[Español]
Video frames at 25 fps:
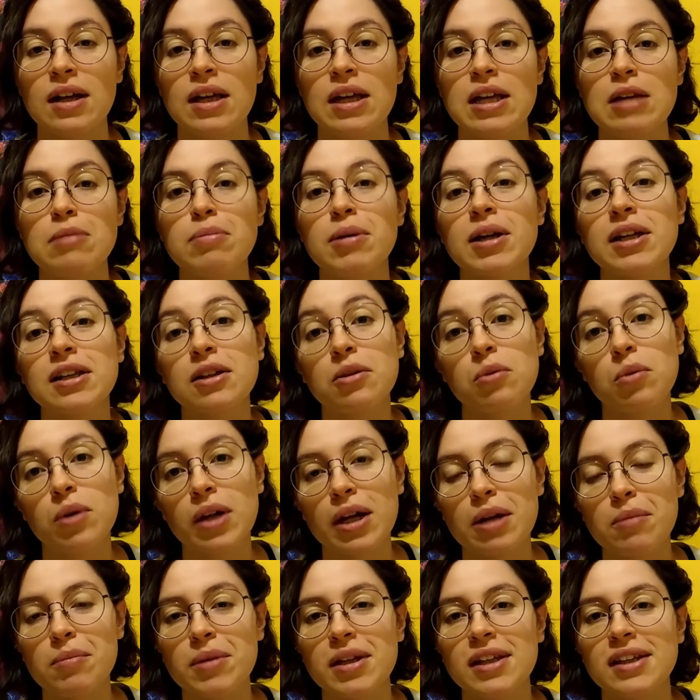y
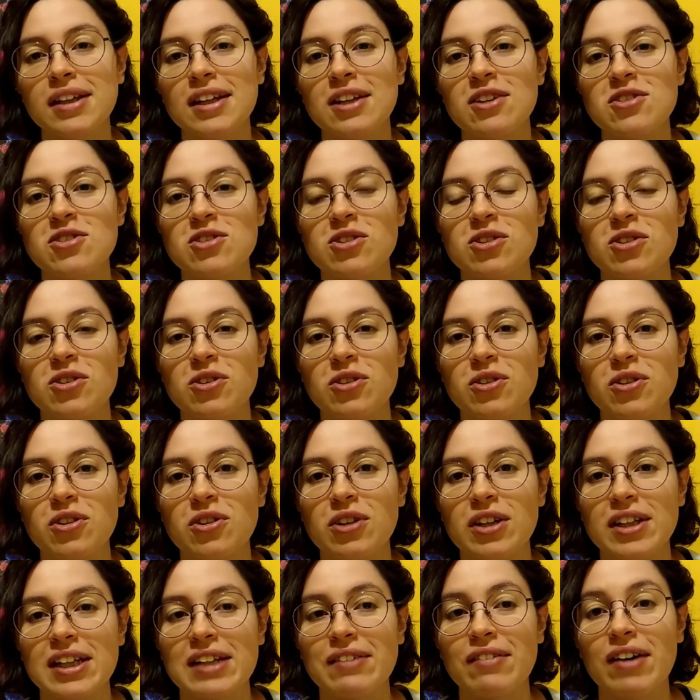particularmente nosotros
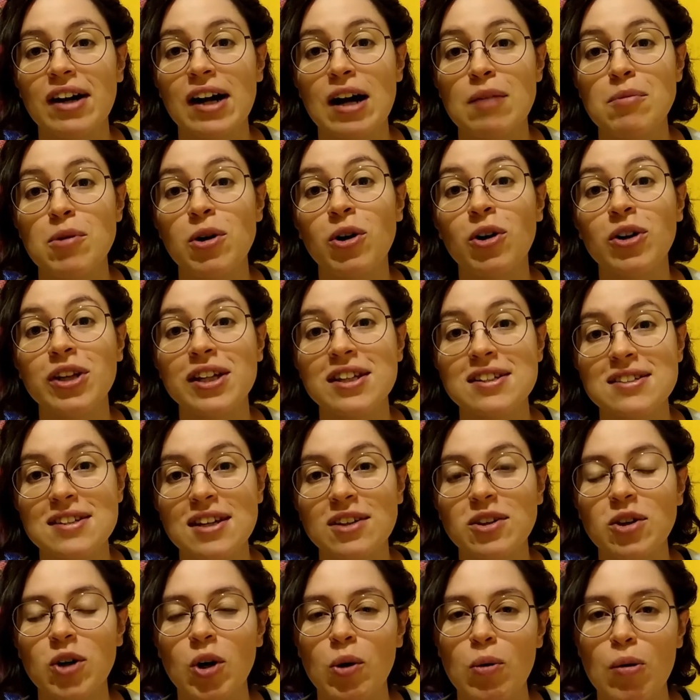trabajamos con
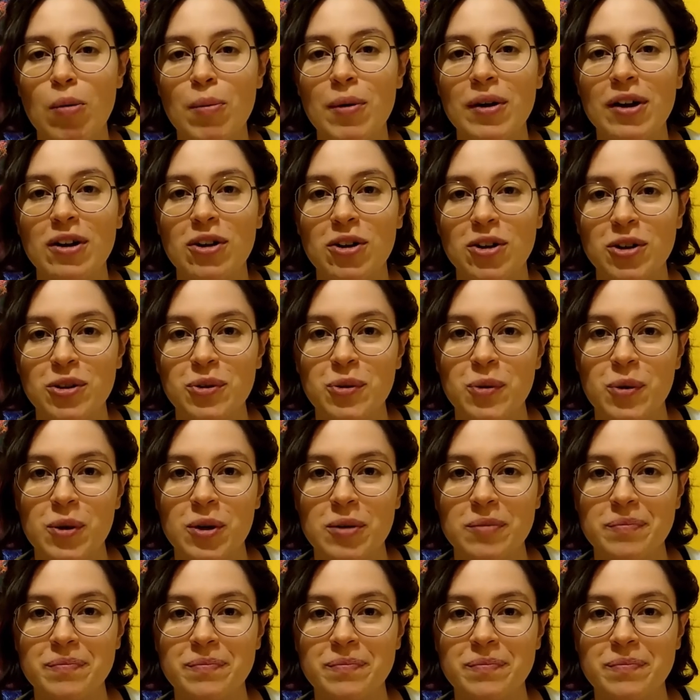insectos como modelo de estudio,